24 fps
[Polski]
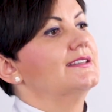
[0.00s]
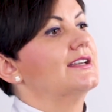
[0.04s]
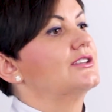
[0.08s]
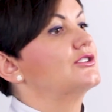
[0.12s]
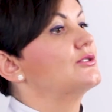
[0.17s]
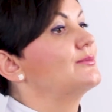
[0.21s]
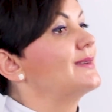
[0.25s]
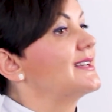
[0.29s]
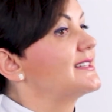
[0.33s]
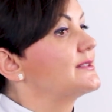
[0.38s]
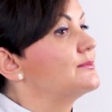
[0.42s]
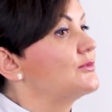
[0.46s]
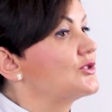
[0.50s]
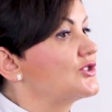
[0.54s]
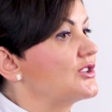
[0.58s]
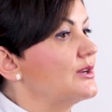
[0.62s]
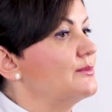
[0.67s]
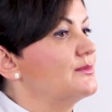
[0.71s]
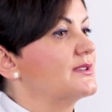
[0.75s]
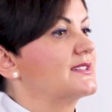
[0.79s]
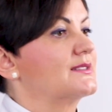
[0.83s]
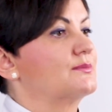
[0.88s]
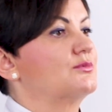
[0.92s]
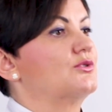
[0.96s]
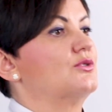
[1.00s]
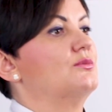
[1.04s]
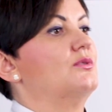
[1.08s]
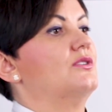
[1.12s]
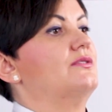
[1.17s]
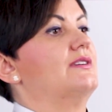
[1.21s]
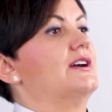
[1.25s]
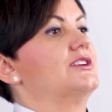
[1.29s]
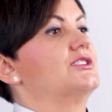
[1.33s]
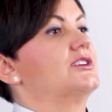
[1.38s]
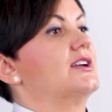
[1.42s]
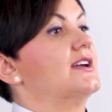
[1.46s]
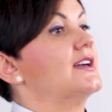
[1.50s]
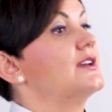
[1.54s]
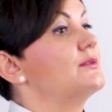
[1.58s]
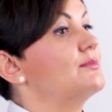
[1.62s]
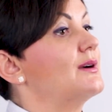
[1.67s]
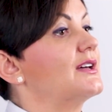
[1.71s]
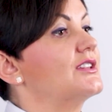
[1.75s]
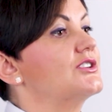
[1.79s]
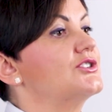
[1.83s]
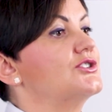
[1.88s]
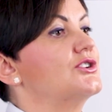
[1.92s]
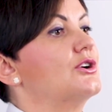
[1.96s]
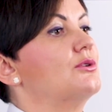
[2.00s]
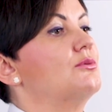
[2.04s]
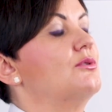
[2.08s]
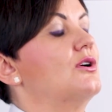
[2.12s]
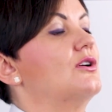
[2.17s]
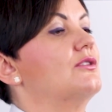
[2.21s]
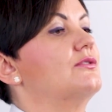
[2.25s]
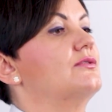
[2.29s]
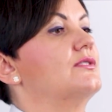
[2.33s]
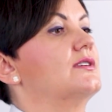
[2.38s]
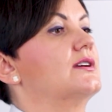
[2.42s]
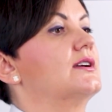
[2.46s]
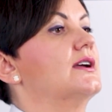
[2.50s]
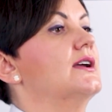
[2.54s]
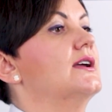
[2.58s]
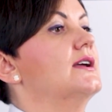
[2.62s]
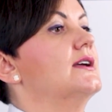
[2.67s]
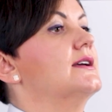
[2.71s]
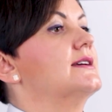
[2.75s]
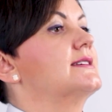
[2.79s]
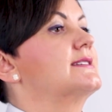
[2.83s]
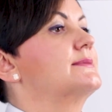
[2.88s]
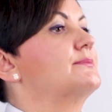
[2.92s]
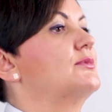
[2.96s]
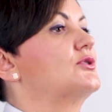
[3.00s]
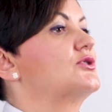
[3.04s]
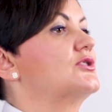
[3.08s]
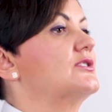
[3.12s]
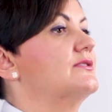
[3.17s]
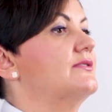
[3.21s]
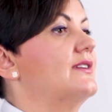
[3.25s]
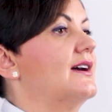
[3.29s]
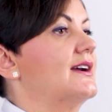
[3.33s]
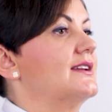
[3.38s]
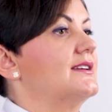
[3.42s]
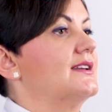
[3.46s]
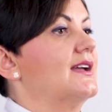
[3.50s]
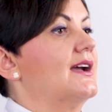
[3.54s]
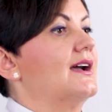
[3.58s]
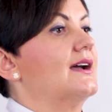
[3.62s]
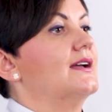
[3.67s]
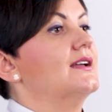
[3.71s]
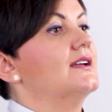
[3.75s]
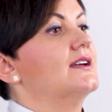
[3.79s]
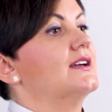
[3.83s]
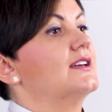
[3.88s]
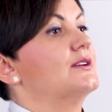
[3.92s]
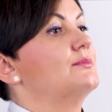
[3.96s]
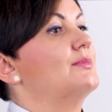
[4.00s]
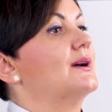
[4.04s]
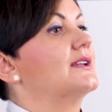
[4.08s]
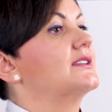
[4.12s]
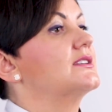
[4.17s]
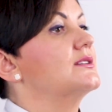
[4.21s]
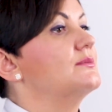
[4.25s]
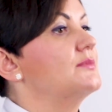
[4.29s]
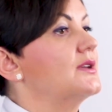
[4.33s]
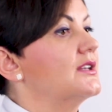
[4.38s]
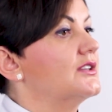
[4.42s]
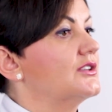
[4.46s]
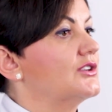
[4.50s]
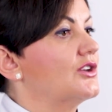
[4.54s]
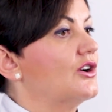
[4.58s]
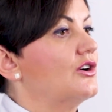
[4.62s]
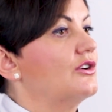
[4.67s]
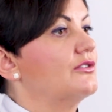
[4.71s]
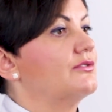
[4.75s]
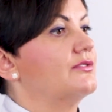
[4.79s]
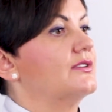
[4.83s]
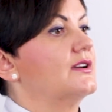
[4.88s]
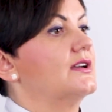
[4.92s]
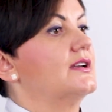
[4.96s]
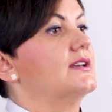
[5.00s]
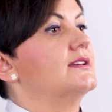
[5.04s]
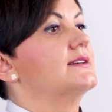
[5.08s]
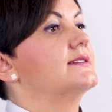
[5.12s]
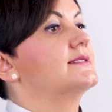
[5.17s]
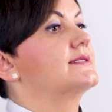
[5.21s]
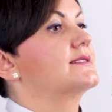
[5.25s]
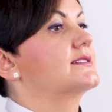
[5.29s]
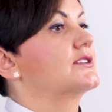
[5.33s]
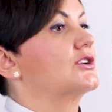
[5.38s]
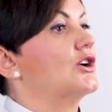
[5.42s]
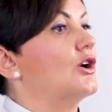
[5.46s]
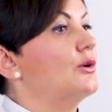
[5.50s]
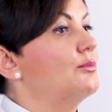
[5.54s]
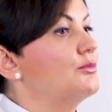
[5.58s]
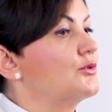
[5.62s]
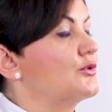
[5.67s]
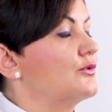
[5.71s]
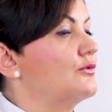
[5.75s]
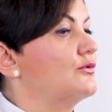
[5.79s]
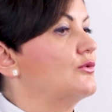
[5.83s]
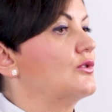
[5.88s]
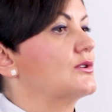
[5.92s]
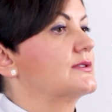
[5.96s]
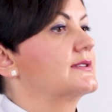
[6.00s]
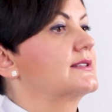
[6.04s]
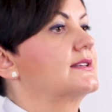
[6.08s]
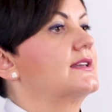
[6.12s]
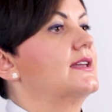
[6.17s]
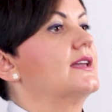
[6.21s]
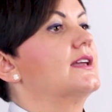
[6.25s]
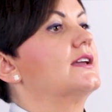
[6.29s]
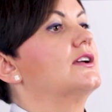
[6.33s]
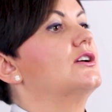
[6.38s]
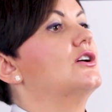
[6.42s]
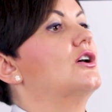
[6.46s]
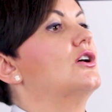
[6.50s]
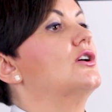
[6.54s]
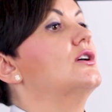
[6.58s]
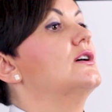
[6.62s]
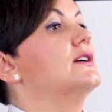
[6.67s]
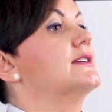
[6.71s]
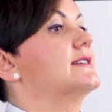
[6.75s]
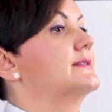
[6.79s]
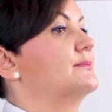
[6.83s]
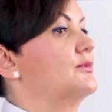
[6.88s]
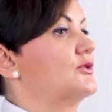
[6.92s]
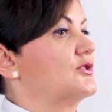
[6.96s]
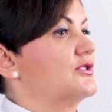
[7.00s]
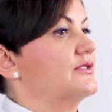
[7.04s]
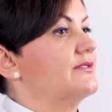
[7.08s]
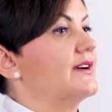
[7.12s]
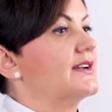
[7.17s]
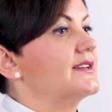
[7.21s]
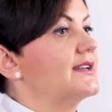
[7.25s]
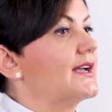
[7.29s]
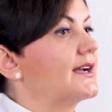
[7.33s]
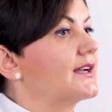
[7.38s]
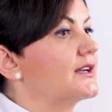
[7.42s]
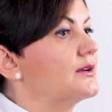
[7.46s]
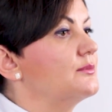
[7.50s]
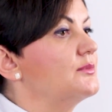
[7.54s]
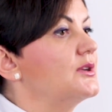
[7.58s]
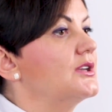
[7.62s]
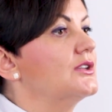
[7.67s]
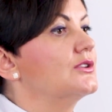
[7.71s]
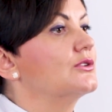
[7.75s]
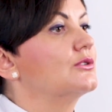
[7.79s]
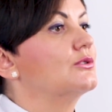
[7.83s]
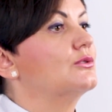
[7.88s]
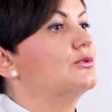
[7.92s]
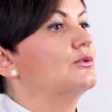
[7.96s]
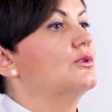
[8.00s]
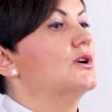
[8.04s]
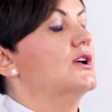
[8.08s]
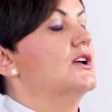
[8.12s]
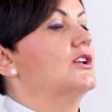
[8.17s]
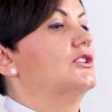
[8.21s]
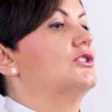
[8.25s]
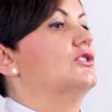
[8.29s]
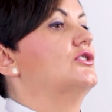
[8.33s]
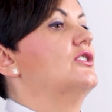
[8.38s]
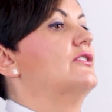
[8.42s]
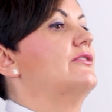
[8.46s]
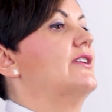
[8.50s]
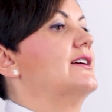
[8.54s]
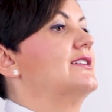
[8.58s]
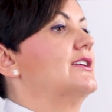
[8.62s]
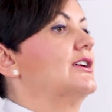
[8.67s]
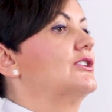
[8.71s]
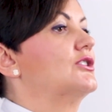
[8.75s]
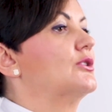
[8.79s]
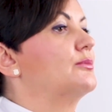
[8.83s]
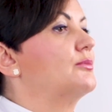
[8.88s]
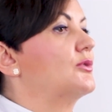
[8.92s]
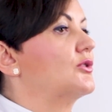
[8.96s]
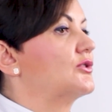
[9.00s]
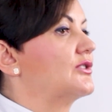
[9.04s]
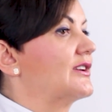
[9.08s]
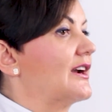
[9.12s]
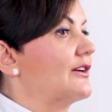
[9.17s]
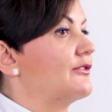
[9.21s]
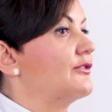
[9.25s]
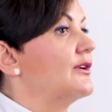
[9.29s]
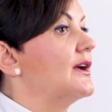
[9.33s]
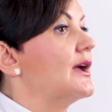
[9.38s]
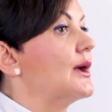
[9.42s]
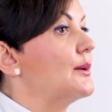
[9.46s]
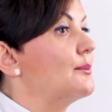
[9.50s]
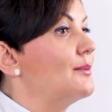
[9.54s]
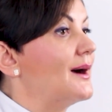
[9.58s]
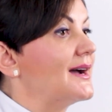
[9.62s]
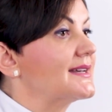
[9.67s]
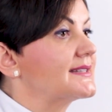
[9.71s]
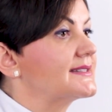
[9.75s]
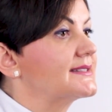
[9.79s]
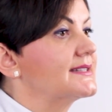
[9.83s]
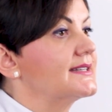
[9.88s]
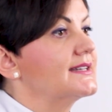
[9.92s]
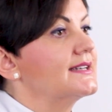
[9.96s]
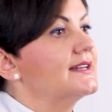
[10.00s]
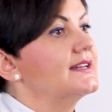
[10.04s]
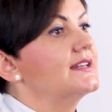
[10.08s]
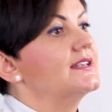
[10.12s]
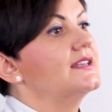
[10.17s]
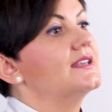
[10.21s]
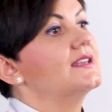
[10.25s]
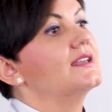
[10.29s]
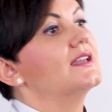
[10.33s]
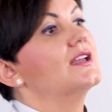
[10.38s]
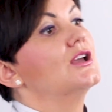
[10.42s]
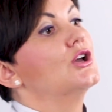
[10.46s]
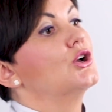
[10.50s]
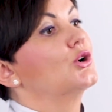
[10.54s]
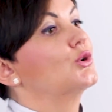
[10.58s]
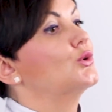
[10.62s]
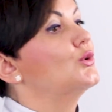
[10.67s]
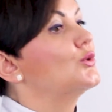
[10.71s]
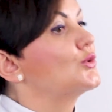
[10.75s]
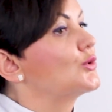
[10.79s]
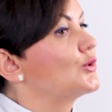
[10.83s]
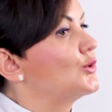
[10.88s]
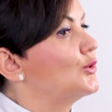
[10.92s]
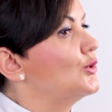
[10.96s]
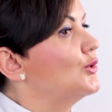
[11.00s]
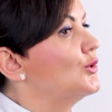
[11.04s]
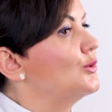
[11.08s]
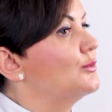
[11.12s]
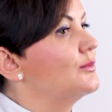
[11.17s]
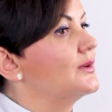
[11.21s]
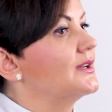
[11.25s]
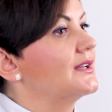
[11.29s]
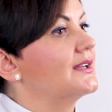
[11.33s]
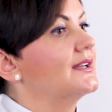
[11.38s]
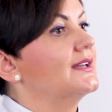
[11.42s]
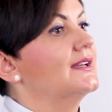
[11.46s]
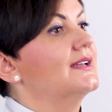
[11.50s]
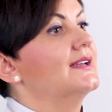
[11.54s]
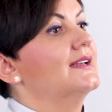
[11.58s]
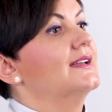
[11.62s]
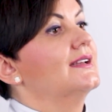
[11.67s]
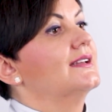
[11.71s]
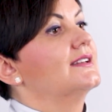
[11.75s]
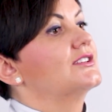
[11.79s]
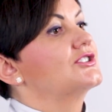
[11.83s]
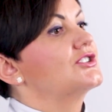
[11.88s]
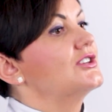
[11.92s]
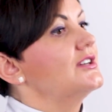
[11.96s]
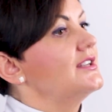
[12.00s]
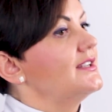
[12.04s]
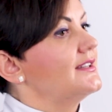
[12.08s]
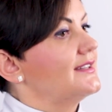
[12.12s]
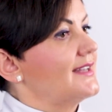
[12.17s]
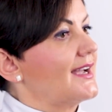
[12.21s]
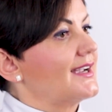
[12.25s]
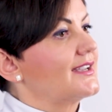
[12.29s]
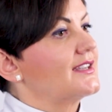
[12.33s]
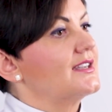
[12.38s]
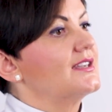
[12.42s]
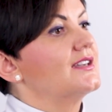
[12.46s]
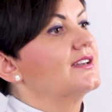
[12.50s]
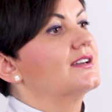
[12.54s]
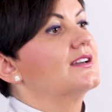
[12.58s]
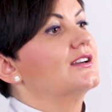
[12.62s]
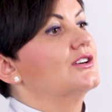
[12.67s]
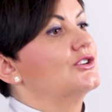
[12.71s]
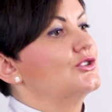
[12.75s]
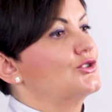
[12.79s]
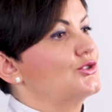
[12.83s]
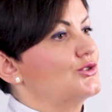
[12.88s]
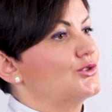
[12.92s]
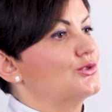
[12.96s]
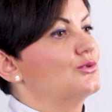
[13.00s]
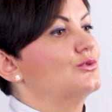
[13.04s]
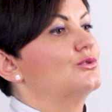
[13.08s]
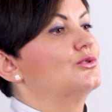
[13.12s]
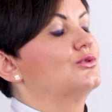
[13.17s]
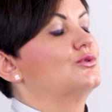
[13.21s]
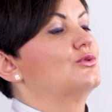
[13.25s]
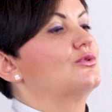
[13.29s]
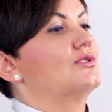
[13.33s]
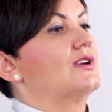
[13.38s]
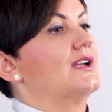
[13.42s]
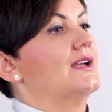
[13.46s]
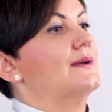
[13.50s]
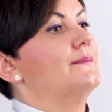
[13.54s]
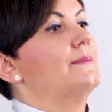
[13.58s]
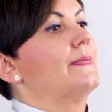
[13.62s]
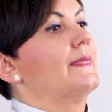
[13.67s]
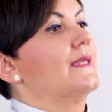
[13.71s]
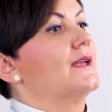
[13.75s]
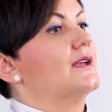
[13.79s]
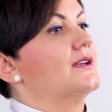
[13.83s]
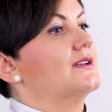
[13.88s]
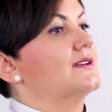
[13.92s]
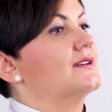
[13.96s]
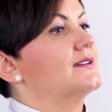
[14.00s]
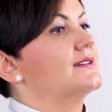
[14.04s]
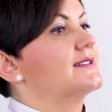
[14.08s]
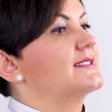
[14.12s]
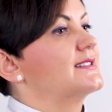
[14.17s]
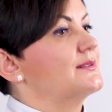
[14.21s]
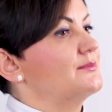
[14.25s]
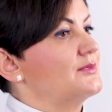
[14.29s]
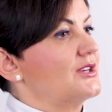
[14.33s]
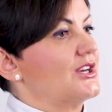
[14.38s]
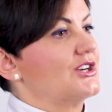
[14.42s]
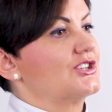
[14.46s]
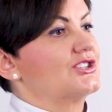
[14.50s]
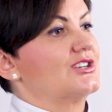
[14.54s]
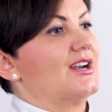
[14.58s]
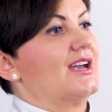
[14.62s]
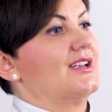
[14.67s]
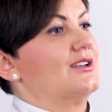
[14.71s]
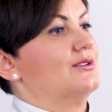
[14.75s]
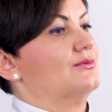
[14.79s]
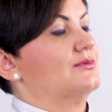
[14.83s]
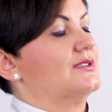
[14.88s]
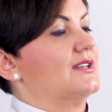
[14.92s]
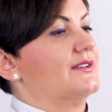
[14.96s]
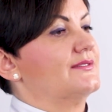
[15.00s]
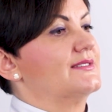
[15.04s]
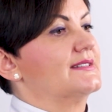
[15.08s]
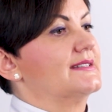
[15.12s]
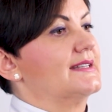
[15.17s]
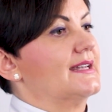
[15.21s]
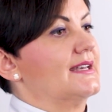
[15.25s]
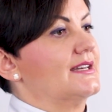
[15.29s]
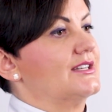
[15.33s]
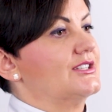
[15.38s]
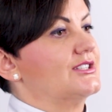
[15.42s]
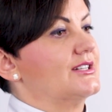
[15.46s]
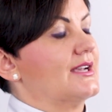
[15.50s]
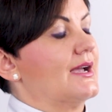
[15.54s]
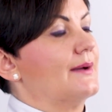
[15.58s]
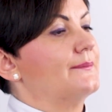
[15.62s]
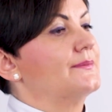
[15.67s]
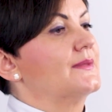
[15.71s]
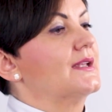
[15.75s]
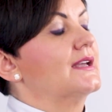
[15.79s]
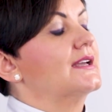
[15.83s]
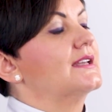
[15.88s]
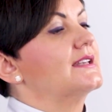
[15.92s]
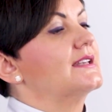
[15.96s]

Natomiast możemy spróbować herbat ziołowych, spożywania herbaty miętowej, z kopru włoskiego, spożywania kminku, dodawania do potraw bazylii, kurkumy, czyli takich ziół, które y, zmniejszają te wstęcia.